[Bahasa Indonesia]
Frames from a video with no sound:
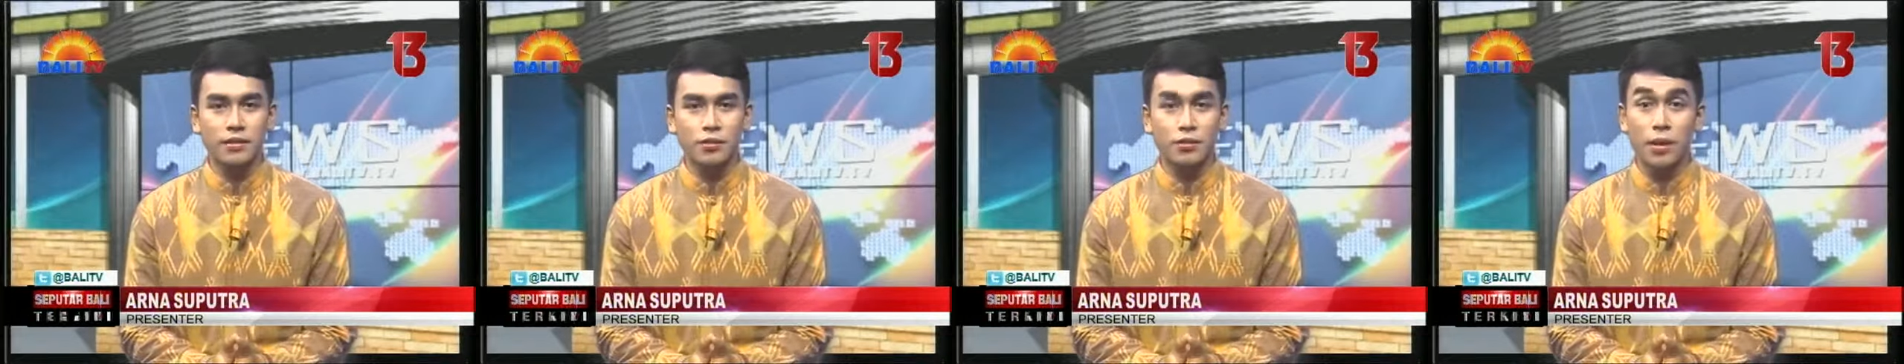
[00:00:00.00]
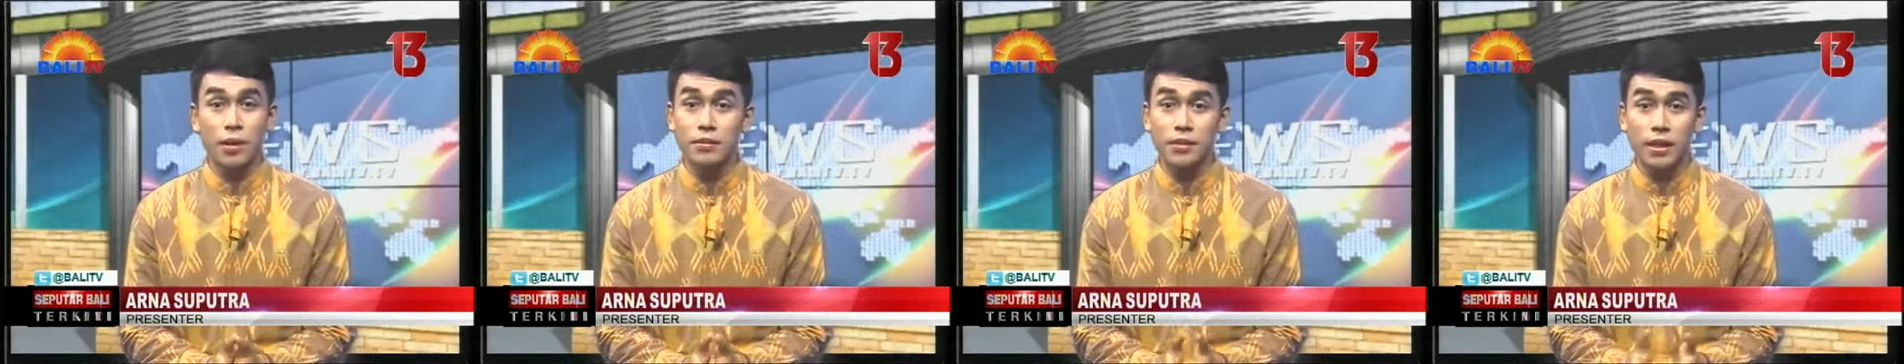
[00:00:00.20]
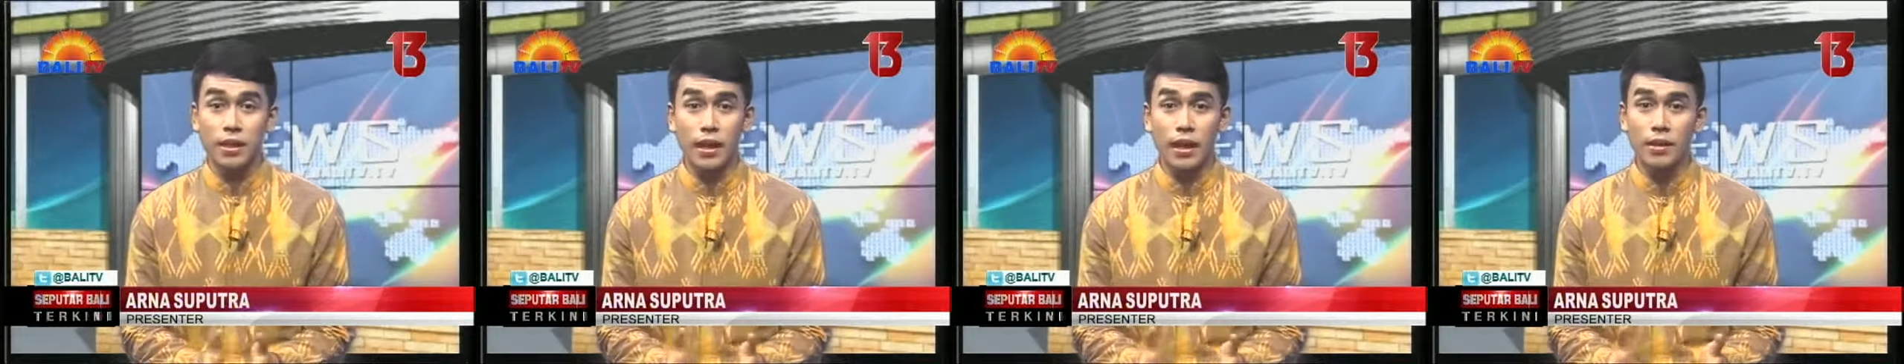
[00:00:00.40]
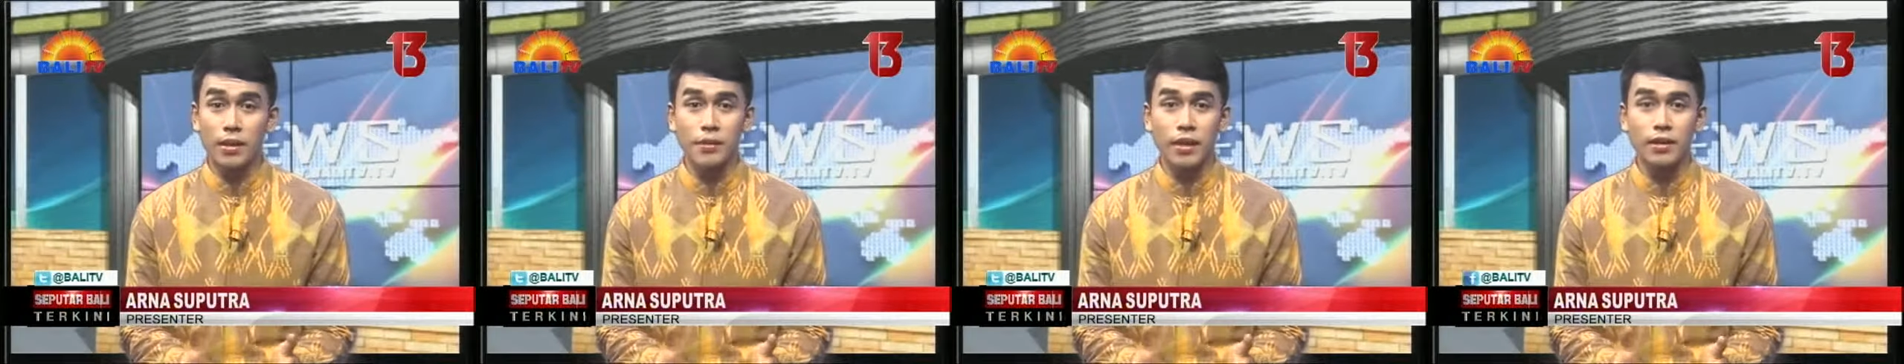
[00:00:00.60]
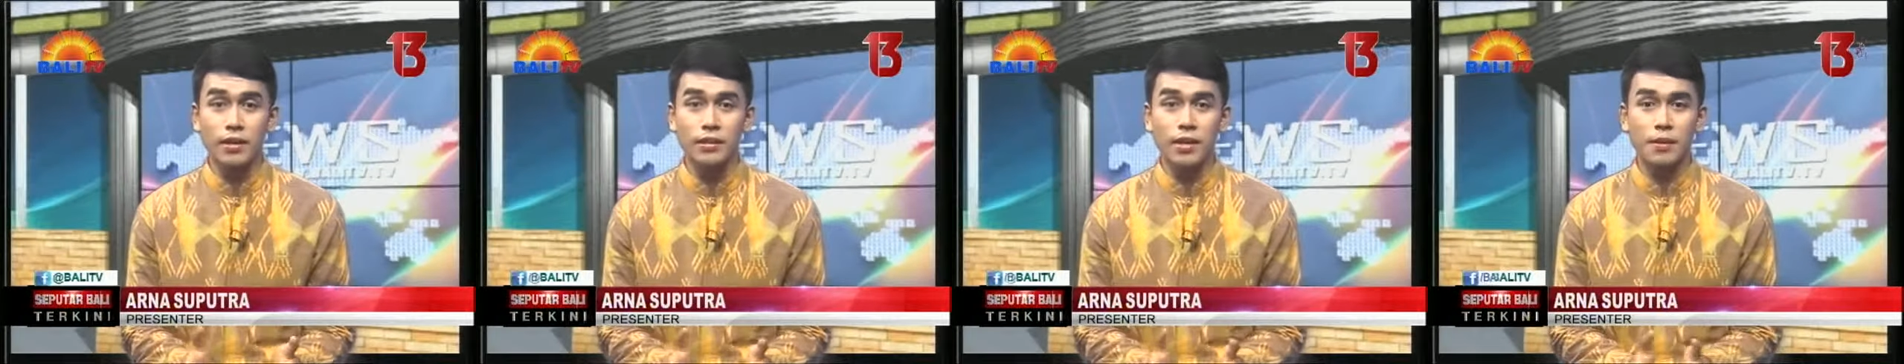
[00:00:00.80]
sudah menjadi hal
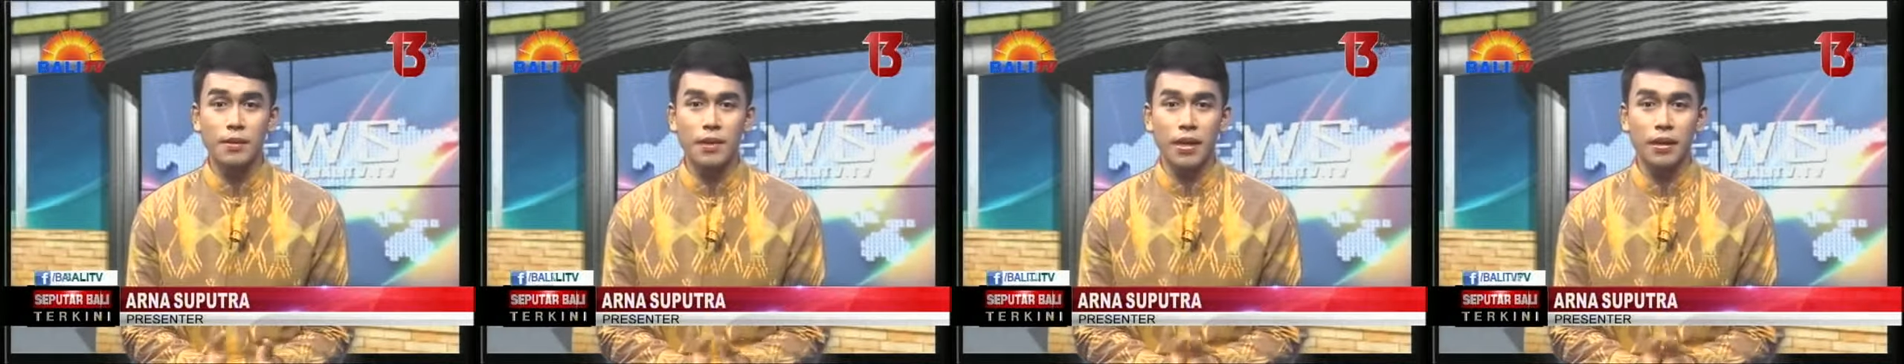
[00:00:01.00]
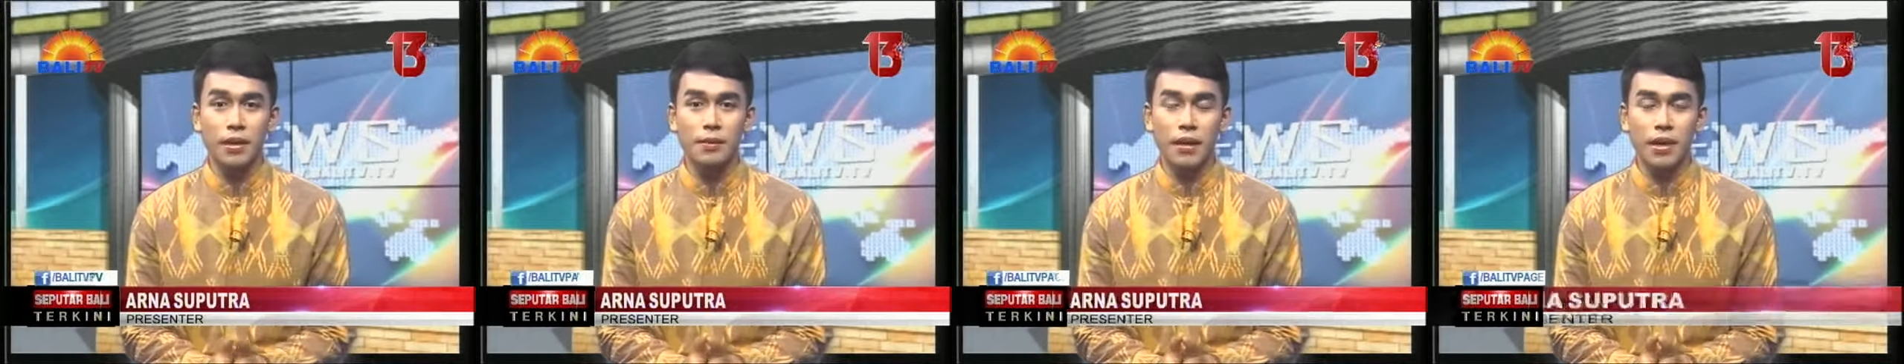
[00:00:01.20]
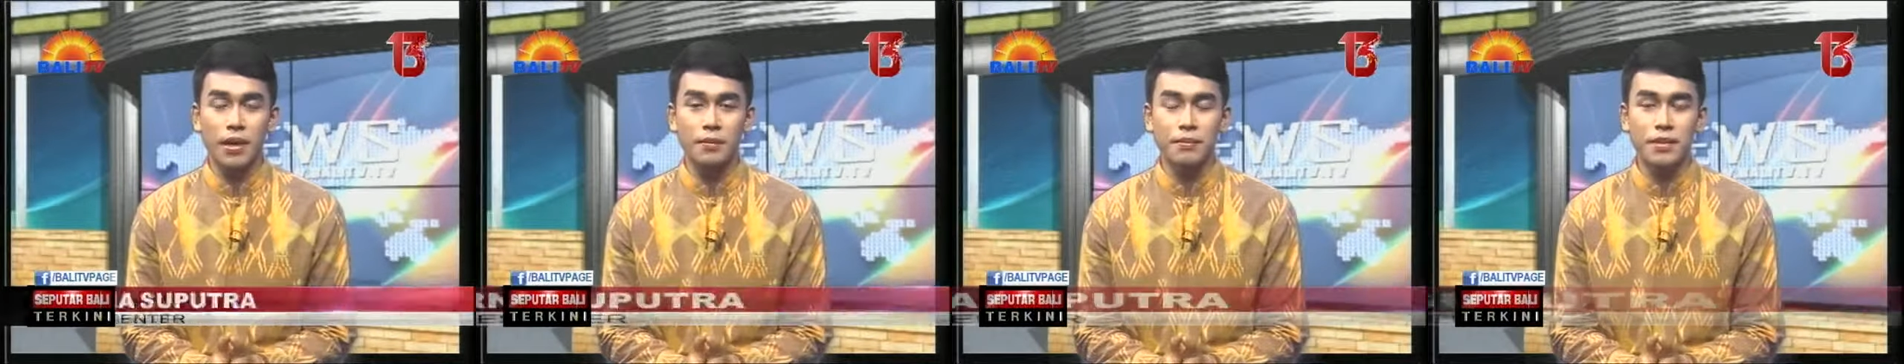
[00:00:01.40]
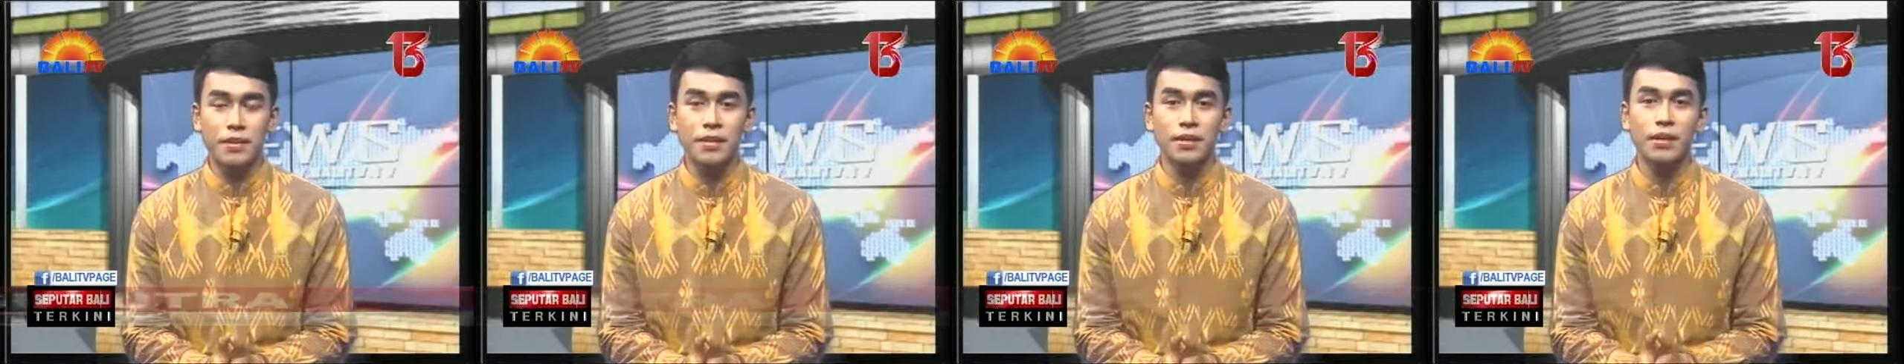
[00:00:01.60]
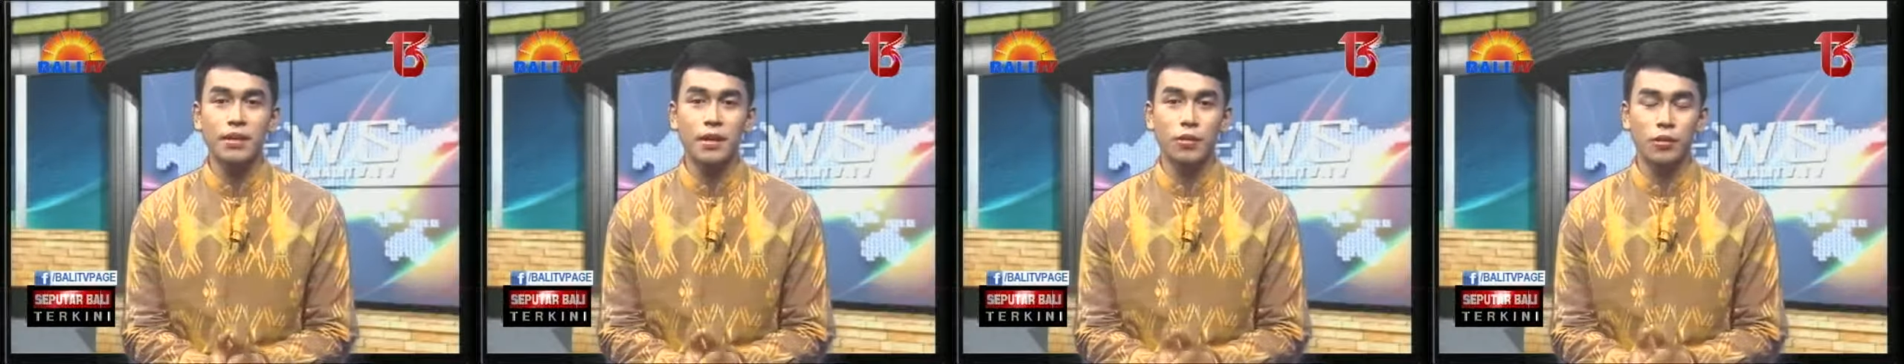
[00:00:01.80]
biasa bagi para
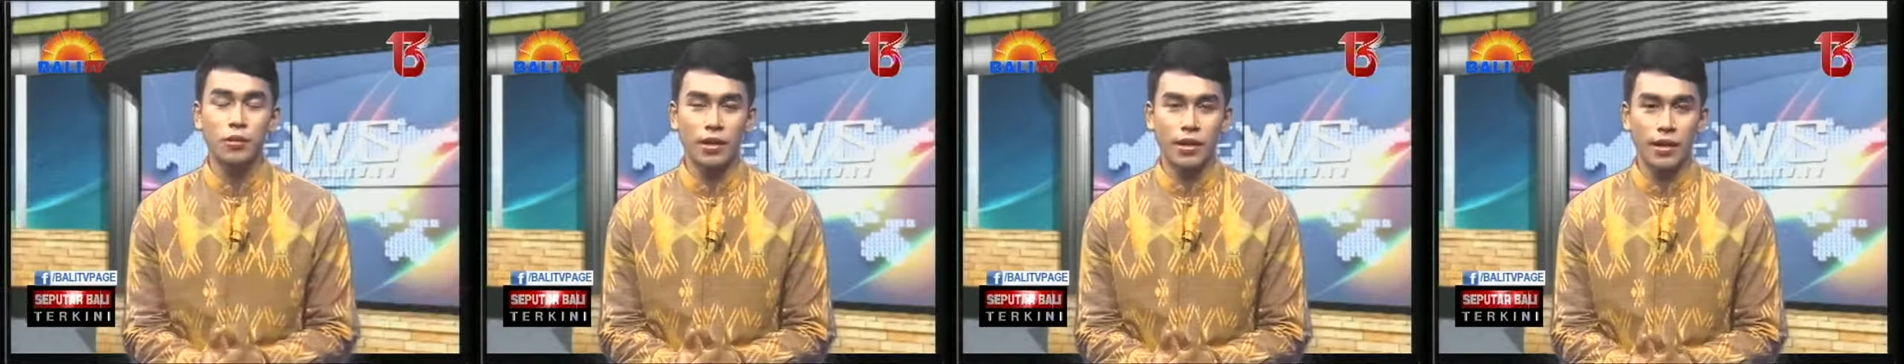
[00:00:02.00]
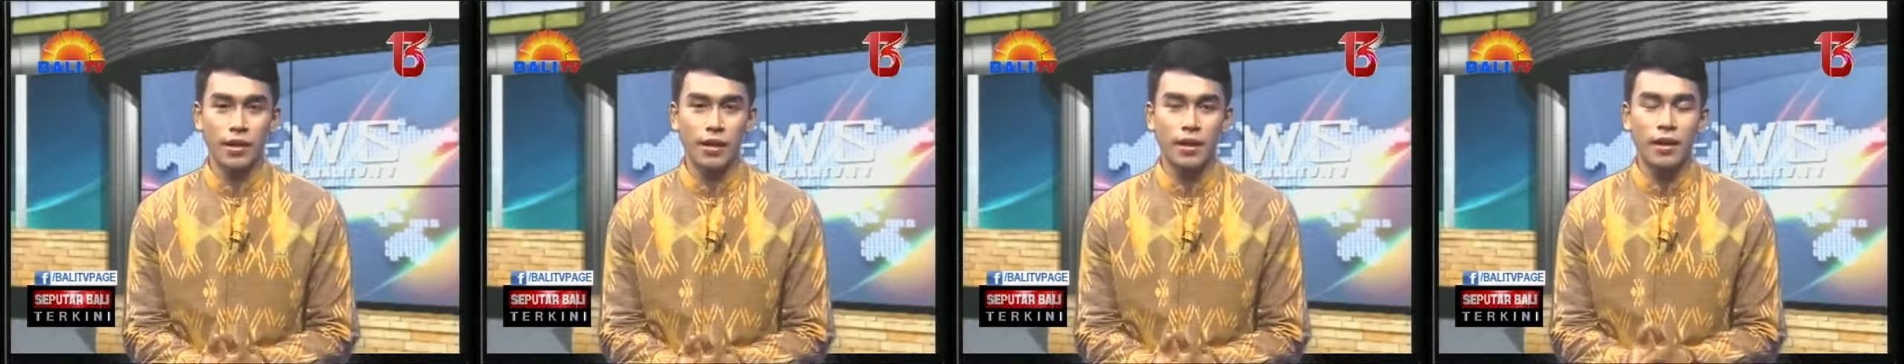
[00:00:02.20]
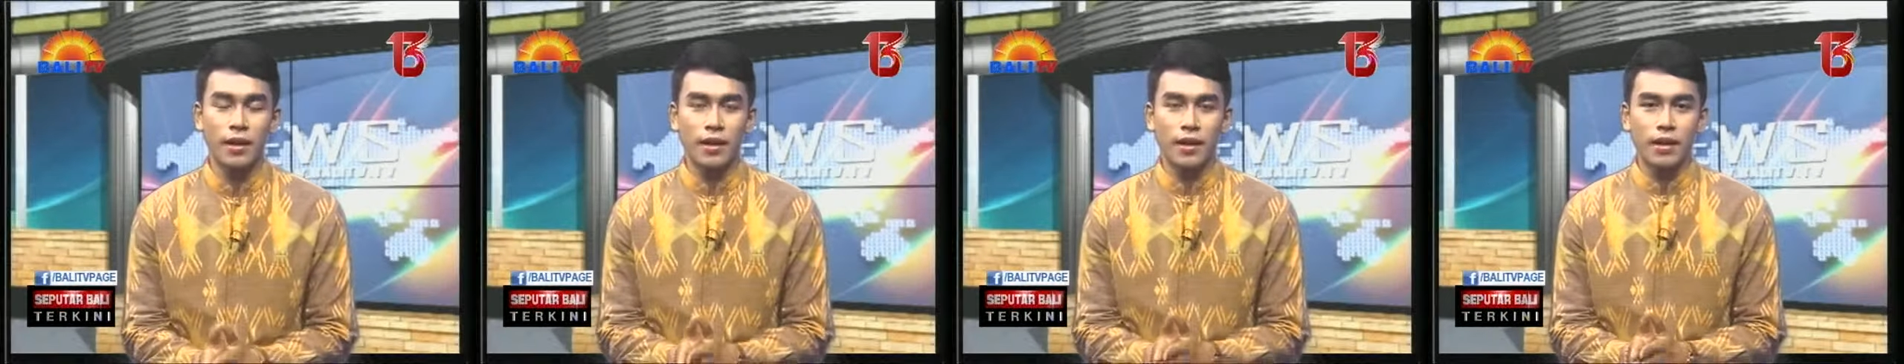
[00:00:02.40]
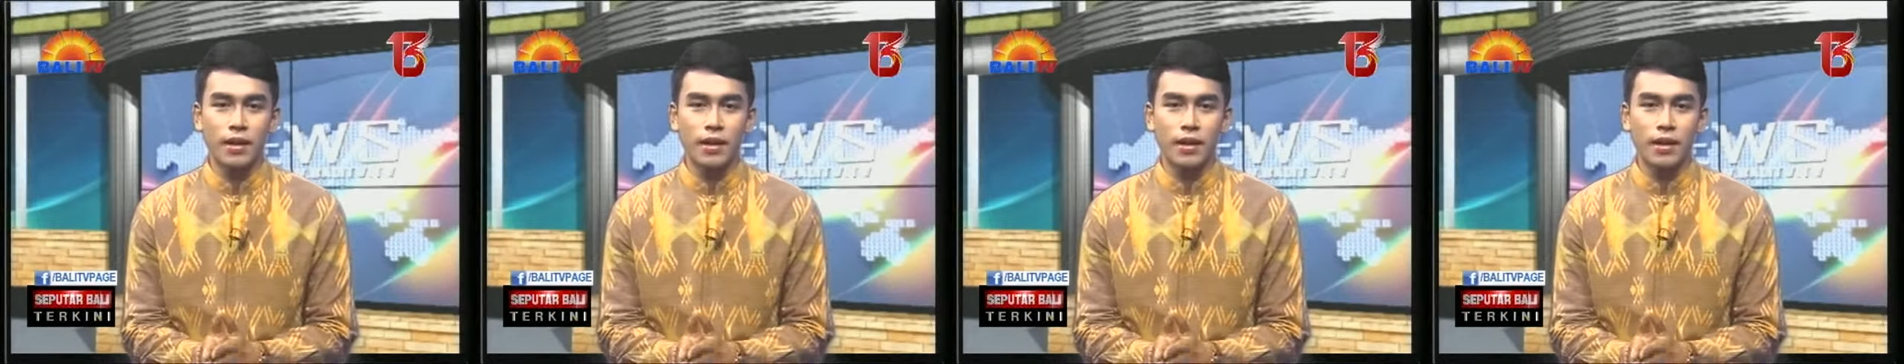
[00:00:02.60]
pecinta kuliner.